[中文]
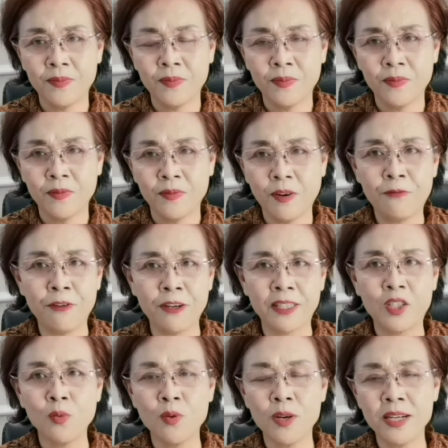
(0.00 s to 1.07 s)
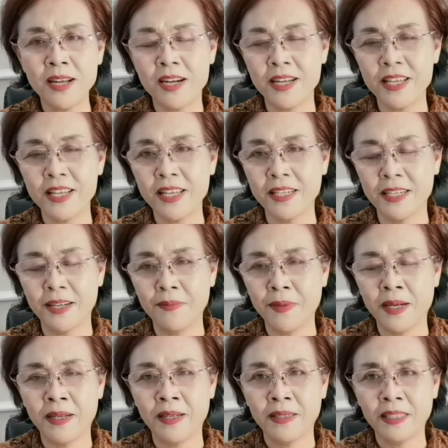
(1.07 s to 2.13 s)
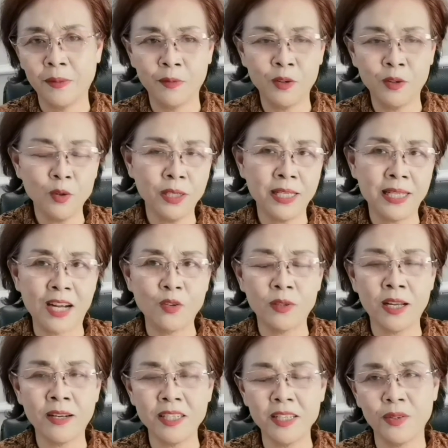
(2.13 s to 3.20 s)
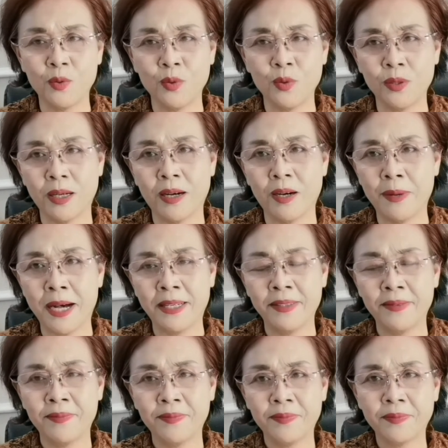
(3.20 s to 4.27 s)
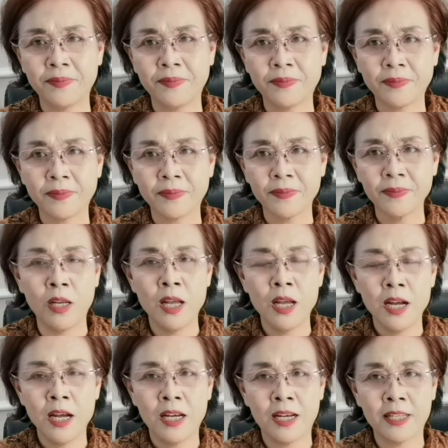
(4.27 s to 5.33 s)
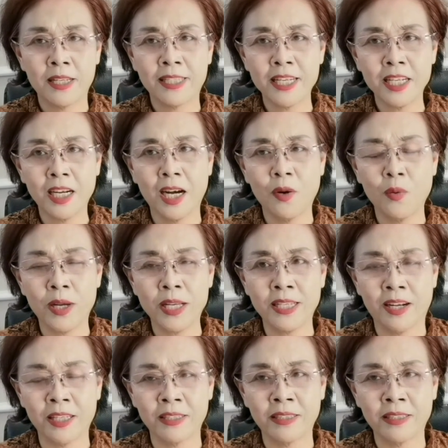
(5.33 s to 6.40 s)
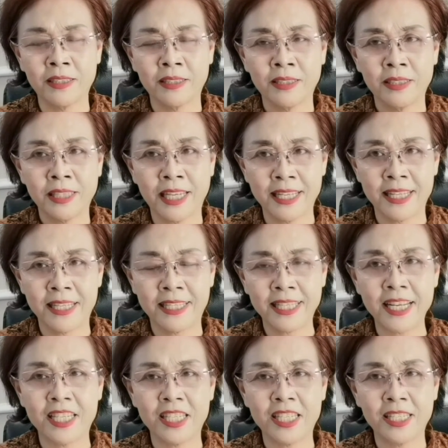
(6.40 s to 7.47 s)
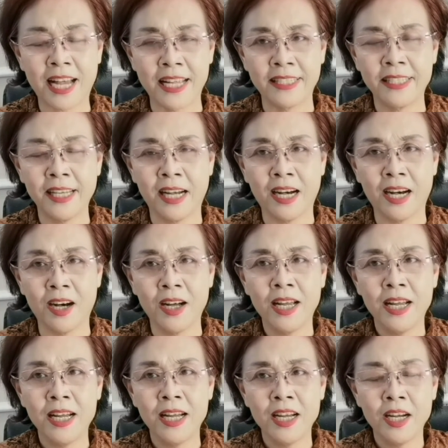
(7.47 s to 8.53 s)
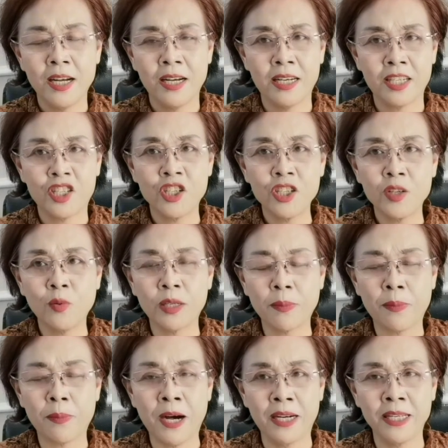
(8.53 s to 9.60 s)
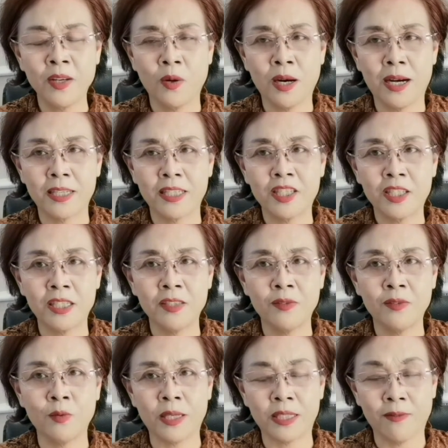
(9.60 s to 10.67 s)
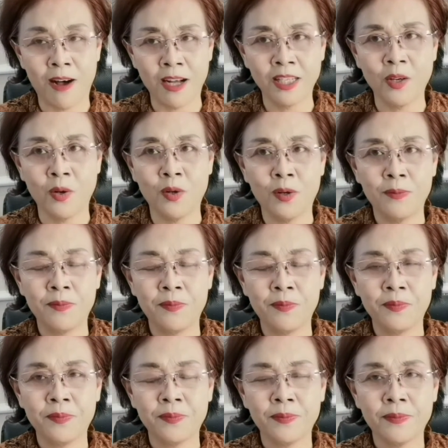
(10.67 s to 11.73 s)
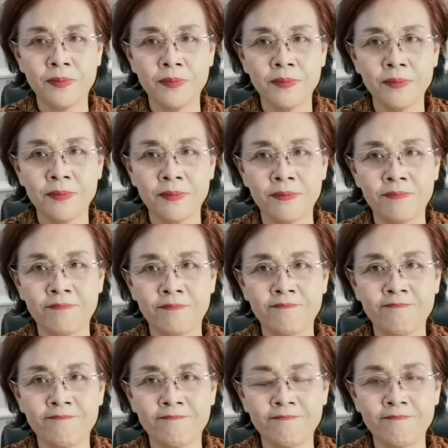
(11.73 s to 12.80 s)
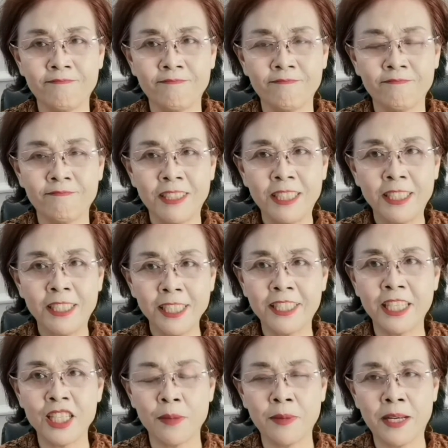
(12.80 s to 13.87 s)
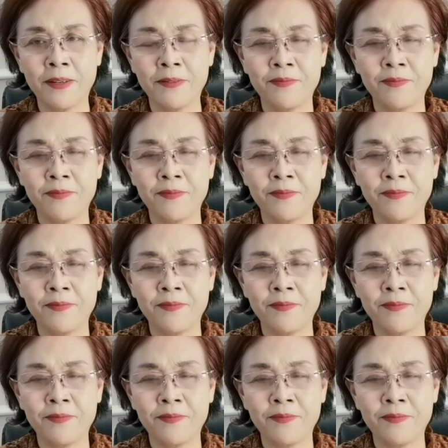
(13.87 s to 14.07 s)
我讽刺过任何一个人吗？你们都可以拿出当证据，好吧？啊，在这我也想给再次感谢啊，啊，支持我的朋友啊，支持我的网友，嗯，谢谢你们，